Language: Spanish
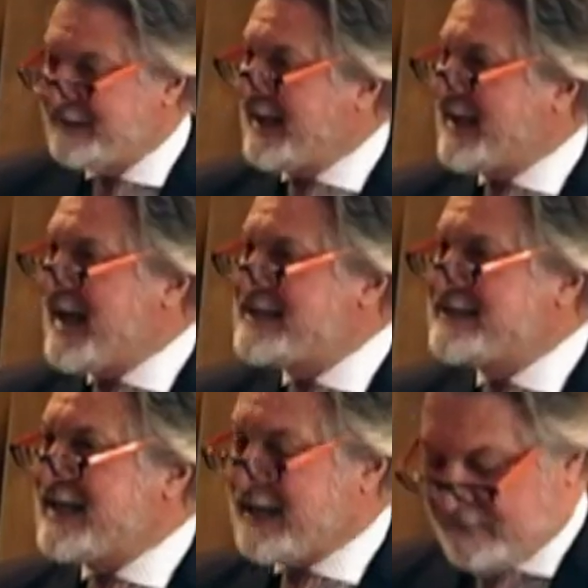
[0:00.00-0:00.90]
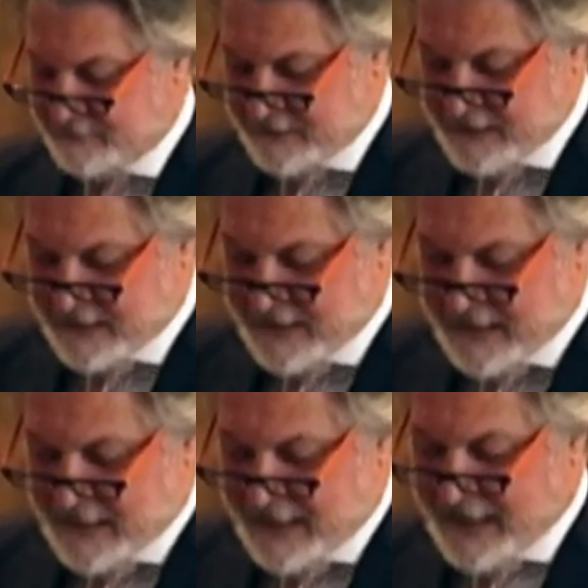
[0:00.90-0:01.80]
descansa
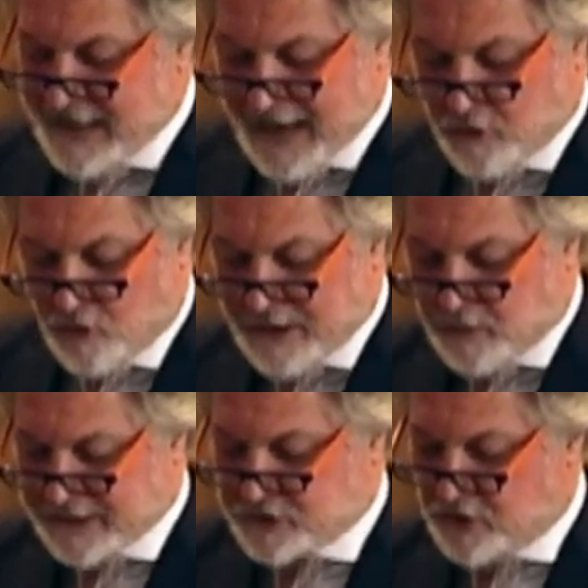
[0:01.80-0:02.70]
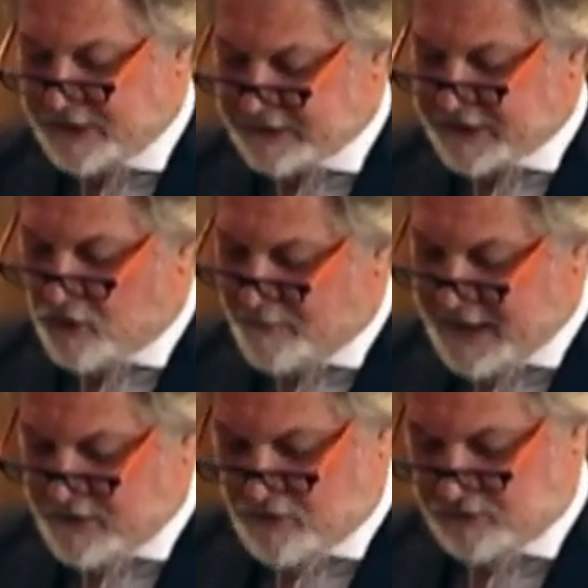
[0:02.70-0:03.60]
en la colaboración entre
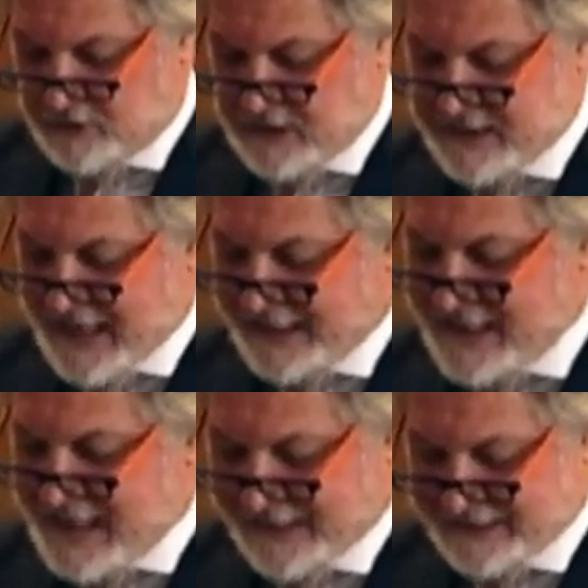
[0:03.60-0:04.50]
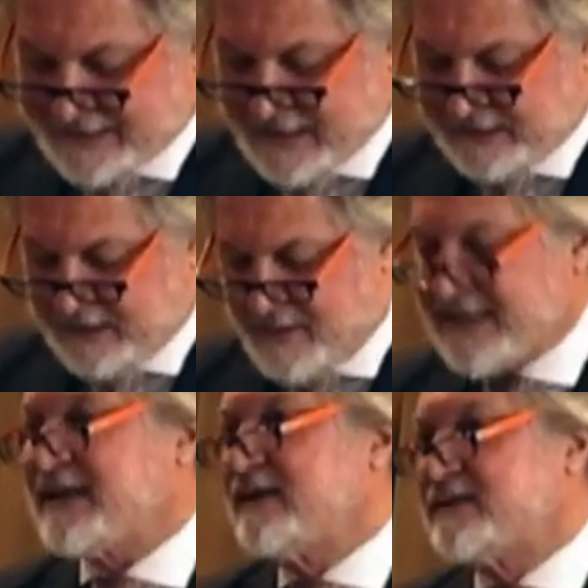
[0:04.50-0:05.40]
gobiernos y aquella creciente masa de